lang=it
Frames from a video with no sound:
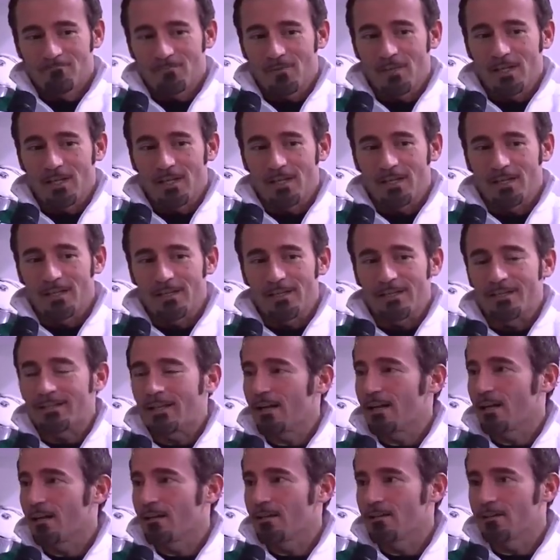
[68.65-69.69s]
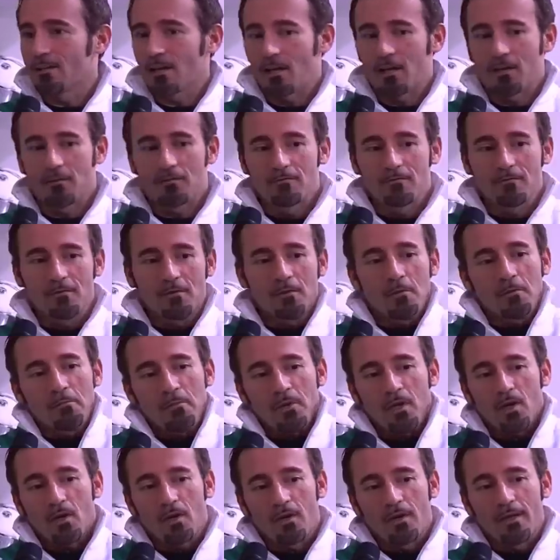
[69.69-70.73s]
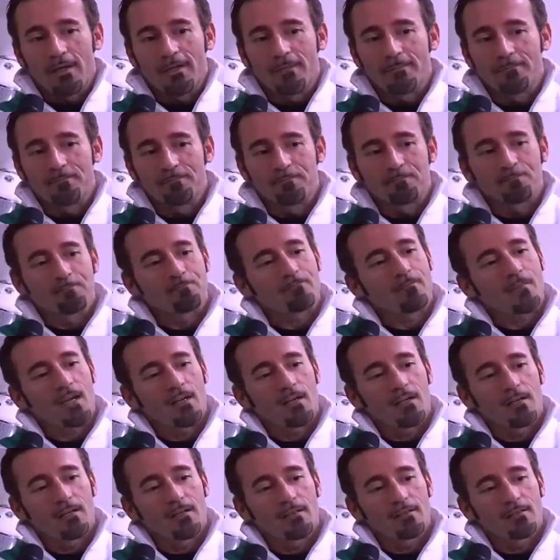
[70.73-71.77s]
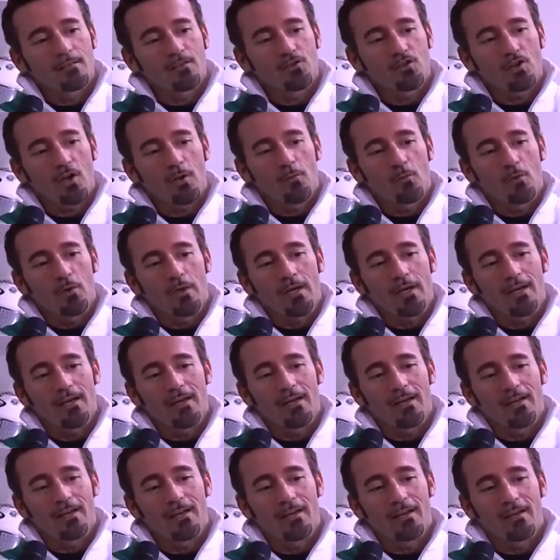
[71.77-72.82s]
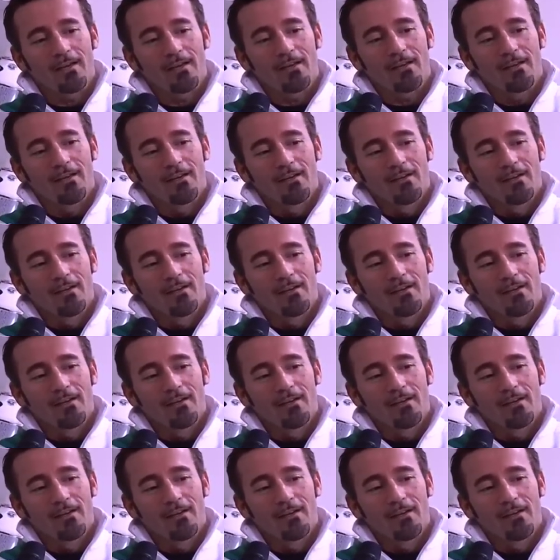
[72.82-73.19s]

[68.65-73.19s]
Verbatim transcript: di, di italianità però ehm, diciamo che